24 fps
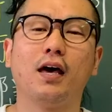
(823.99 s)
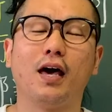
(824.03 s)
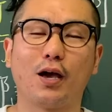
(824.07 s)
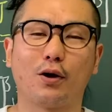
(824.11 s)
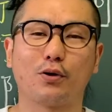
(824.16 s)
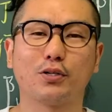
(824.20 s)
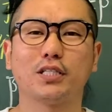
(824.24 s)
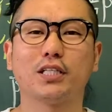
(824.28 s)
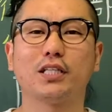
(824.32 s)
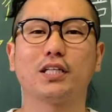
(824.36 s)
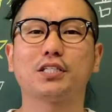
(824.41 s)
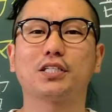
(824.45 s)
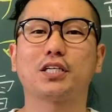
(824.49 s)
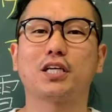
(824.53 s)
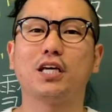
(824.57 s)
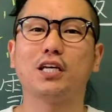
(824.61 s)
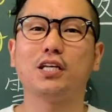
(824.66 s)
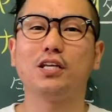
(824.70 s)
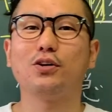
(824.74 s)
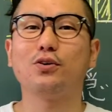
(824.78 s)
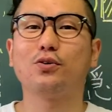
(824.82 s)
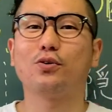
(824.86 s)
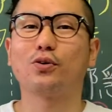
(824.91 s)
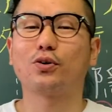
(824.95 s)
古銭出
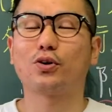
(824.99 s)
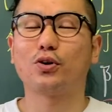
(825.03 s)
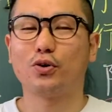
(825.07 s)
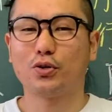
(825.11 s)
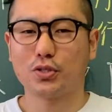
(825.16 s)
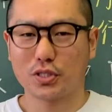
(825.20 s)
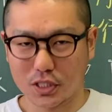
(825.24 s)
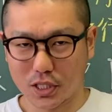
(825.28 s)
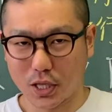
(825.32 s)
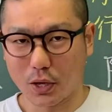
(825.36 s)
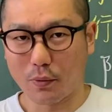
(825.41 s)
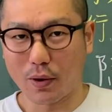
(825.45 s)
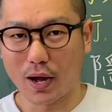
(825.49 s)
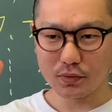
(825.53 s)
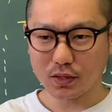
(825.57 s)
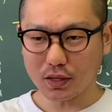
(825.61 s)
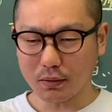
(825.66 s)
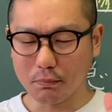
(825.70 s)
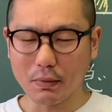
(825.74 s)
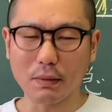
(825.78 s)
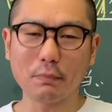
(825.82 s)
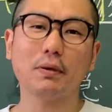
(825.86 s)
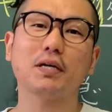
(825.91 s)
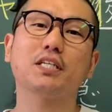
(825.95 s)
式日本語教室では
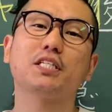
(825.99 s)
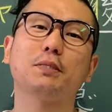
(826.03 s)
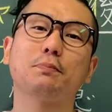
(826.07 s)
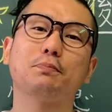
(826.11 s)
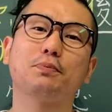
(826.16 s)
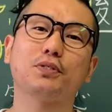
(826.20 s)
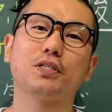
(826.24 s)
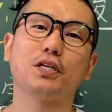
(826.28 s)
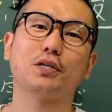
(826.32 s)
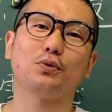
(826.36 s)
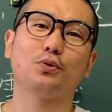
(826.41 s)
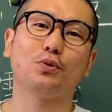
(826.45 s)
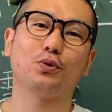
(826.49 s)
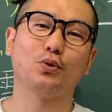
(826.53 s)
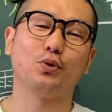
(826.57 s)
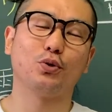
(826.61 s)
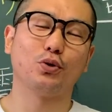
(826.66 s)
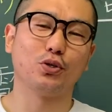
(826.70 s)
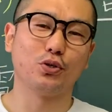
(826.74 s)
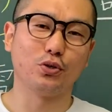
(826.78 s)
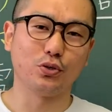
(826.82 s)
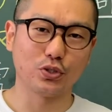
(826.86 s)
メンバーシップ制度を導